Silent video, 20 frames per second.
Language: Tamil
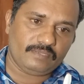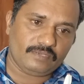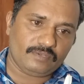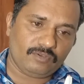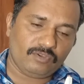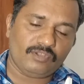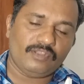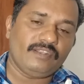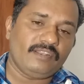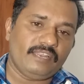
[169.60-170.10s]

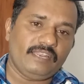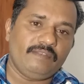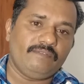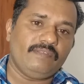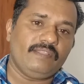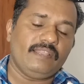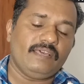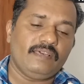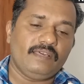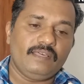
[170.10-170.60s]
கொங்கன்
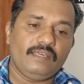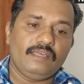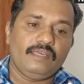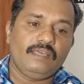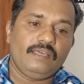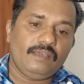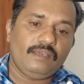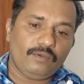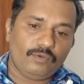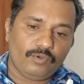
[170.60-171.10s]
ரயில்வேல
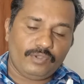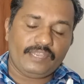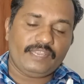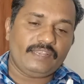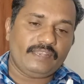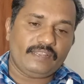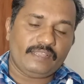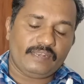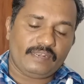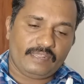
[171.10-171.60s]

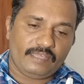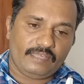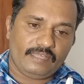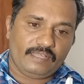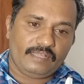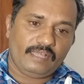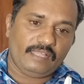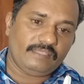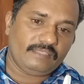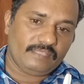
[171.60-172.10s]
ஓடிக்கிட்டு இருக்கிற
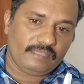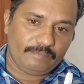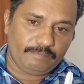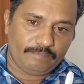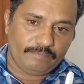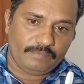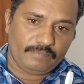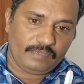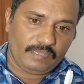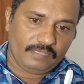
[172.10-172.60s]
அந்த
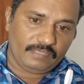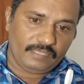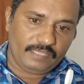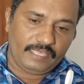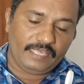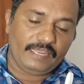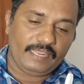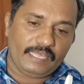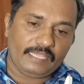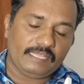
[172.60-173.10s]
அந்த
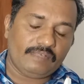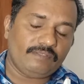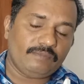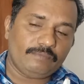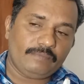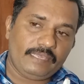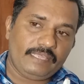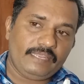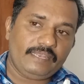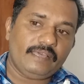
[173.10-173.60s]
ஏரியா அதாவது
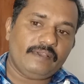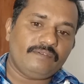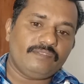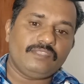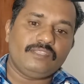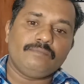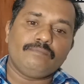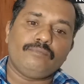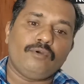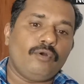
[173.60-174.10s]
மெயினாக
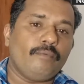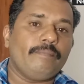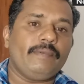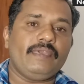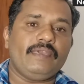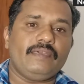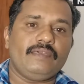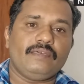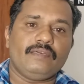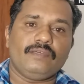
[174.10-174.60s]
வந்து
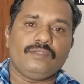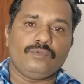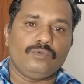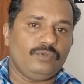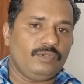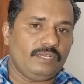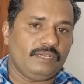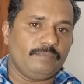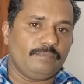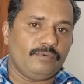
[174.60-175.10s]
பாம்பே
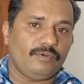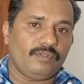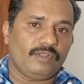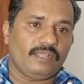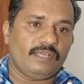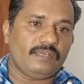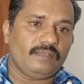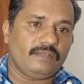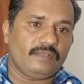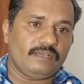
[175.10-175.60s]
ரூட்டுக்கு போகிற
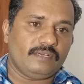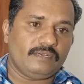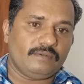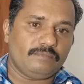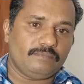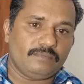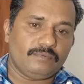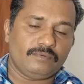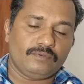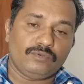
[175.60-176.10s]

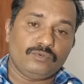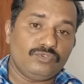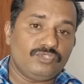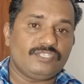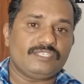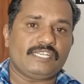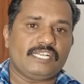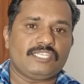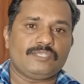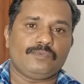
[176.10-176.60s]

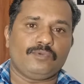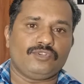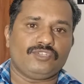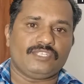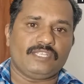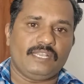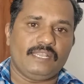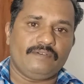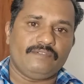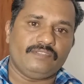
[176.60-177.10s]
குட்ஸ்
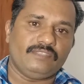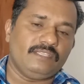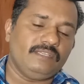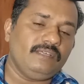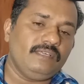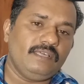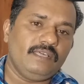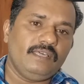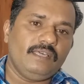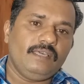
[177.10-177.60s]
டிரான்ஸ்போர்ட்ஸ் எல்லாம் வந்து
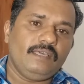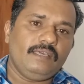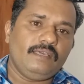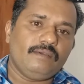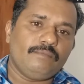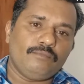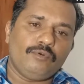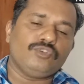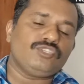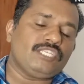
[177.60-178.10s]

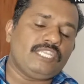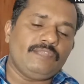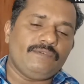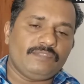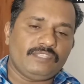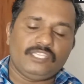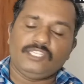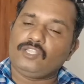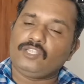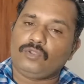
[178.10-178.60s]
மோஸ்ட்லி
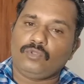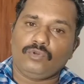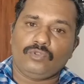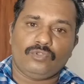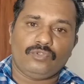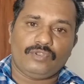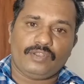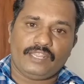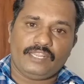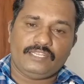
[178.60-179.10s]
வந்து இந்த
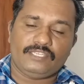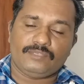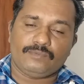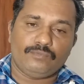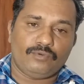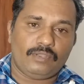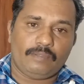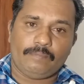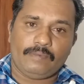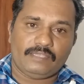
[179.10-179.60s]
ரோரோ ரயில்ஸ்
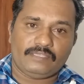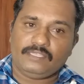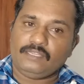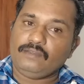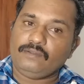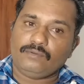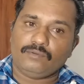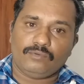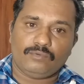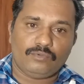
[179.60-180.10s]
மூலமாக
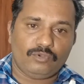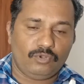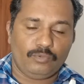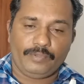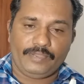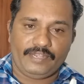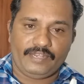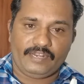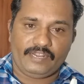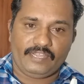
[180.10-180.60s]
தான் கொண்டு
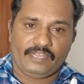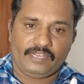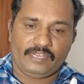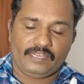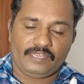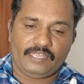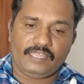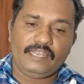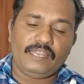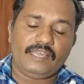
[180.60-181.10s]
போயிட்டுருக்காங்க
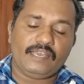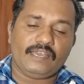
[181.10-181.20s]
என்ன